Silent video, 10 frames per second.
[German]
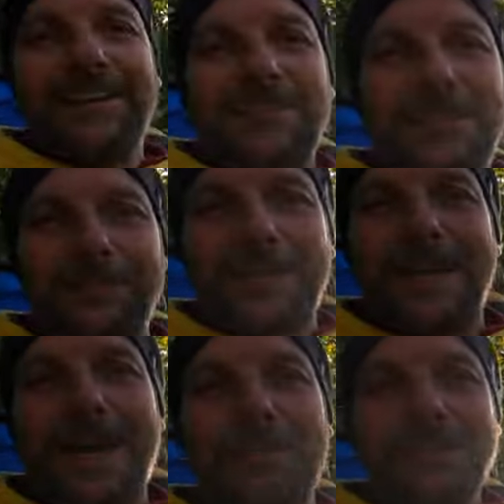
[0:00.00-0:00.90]
es wird wieder
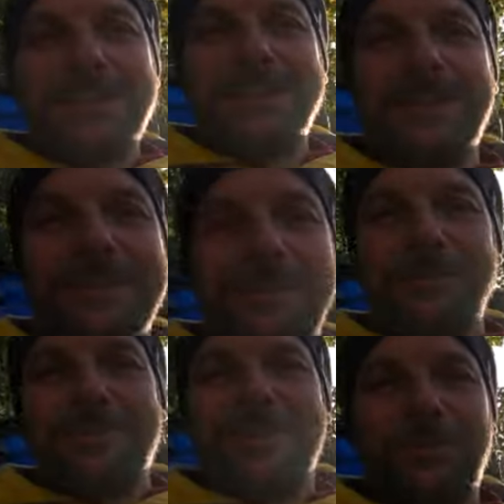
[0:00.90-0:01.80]
lärmig, nachdem
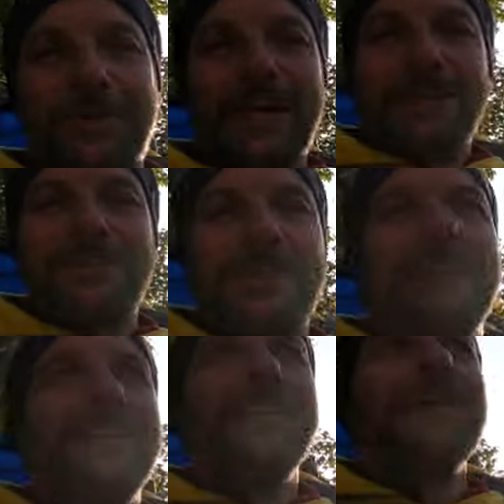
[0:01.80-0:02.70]
es jetzt so lange
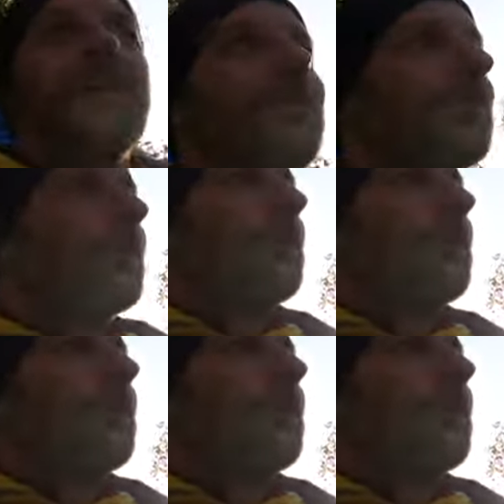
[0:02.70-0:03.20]
Zeit so